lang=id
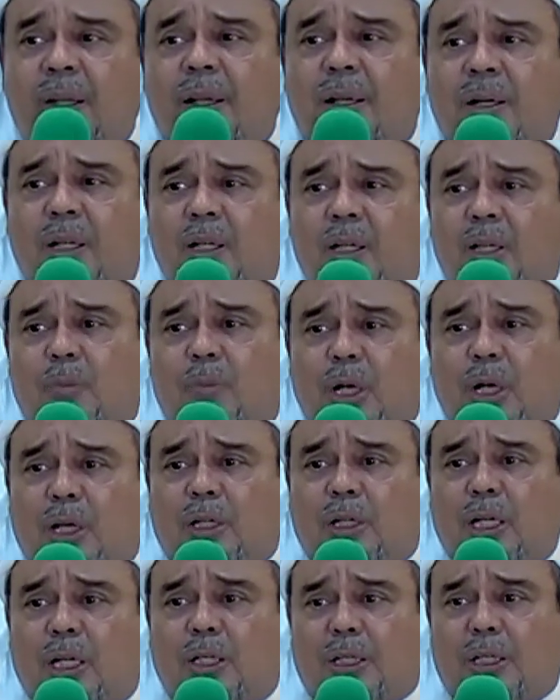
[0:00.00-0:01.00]
ini teman
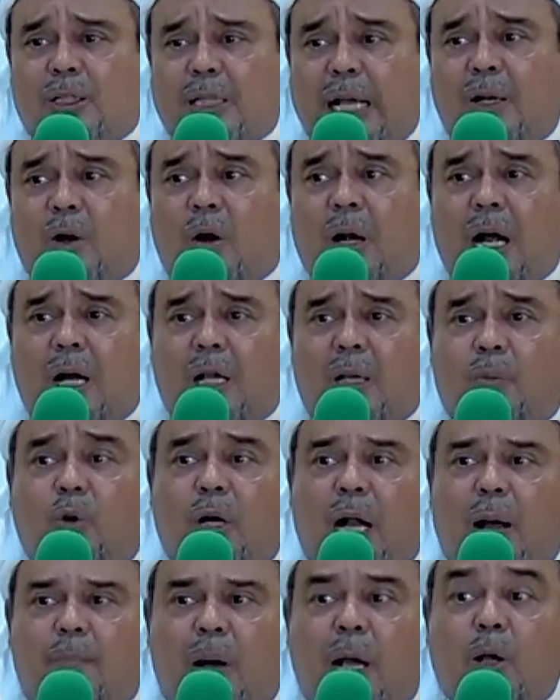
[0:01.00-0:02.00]
kita dikitain orang ibu
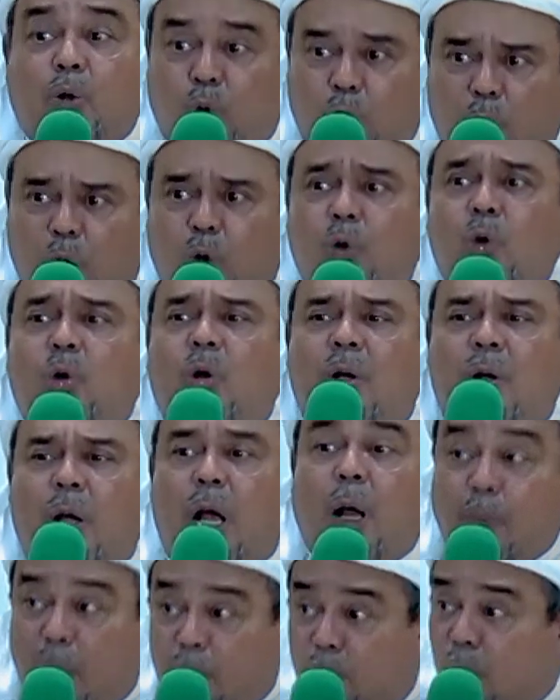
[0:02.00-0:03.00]
nambahin iya tuh
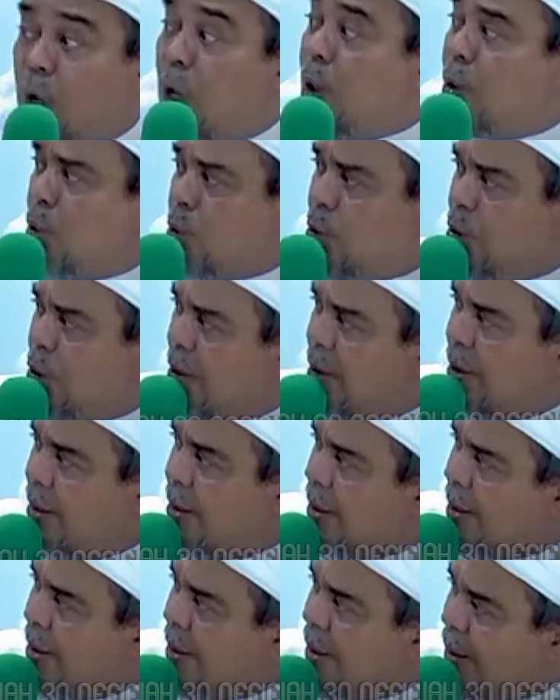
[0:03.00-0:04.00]
emang begitu tuh
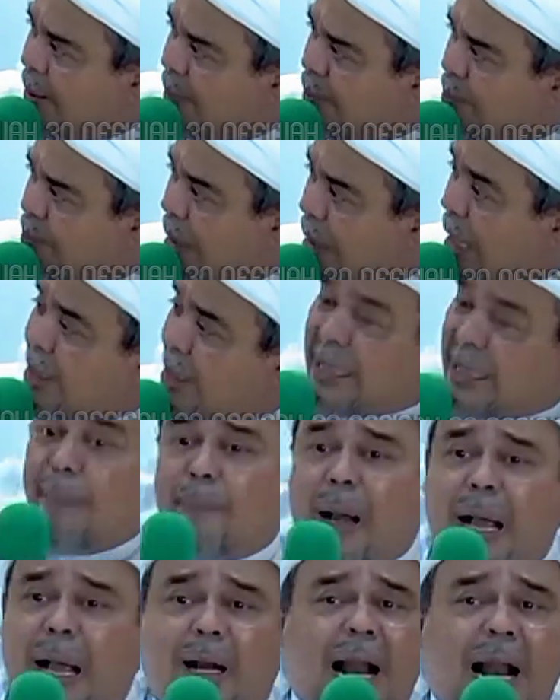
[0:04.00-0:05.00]
malah
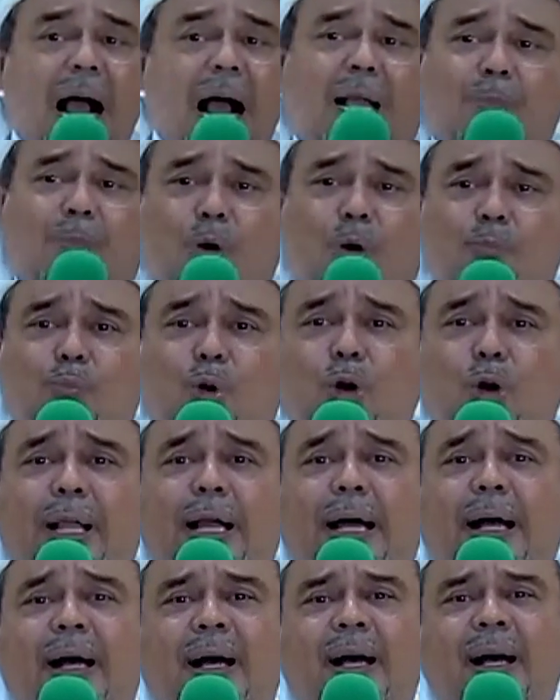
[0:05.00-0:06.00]
ditambahin lagi
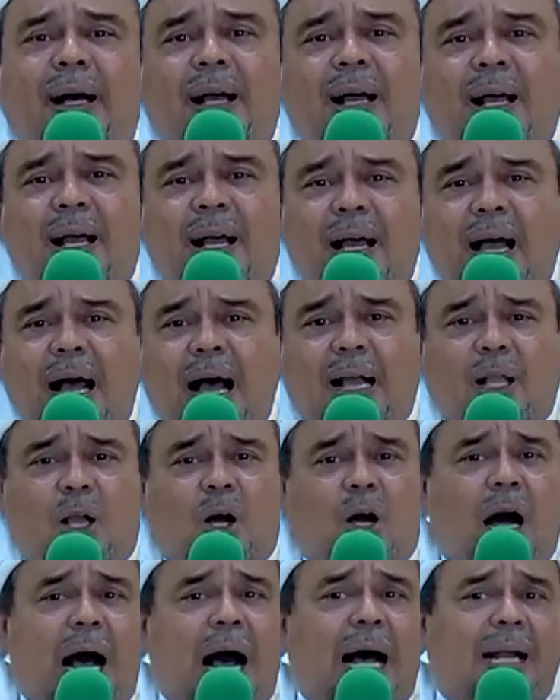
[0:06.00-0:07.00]
bumbunya
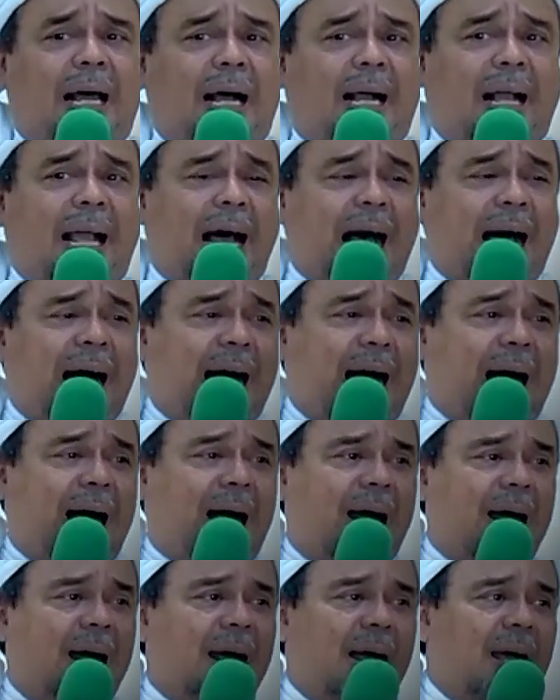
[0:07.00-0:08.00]
ayo ada gak
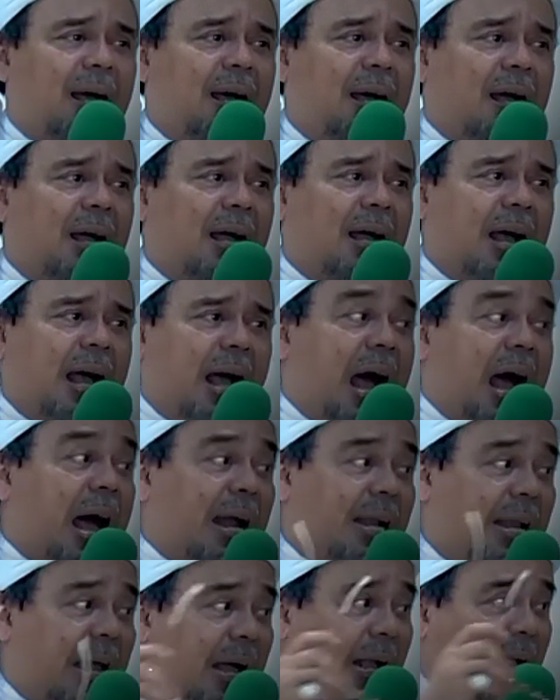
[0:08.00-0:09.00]

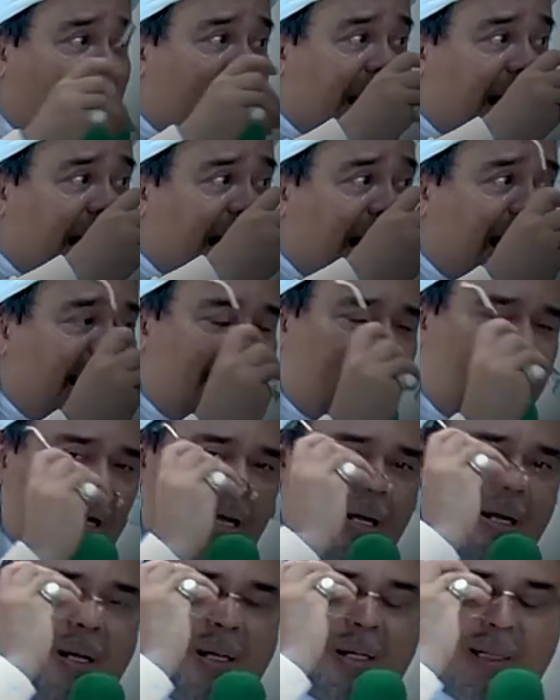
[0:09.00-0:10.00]
ada gak
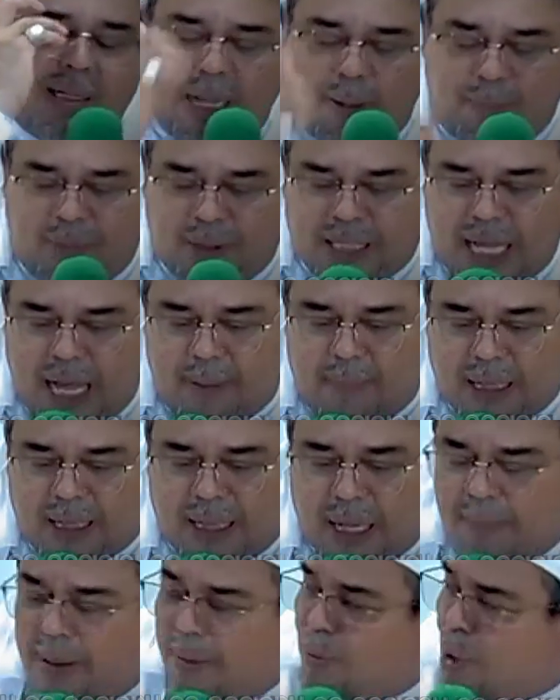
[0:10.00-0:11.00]
tapi sahabat
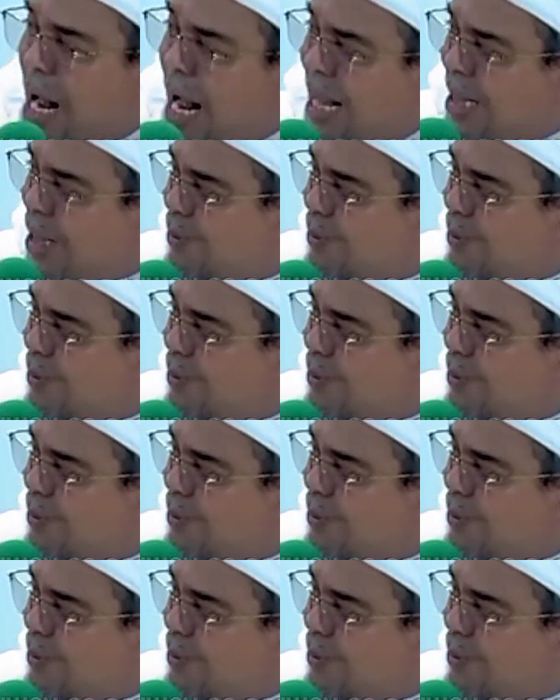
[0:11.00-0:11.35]
Nabi Mu'ad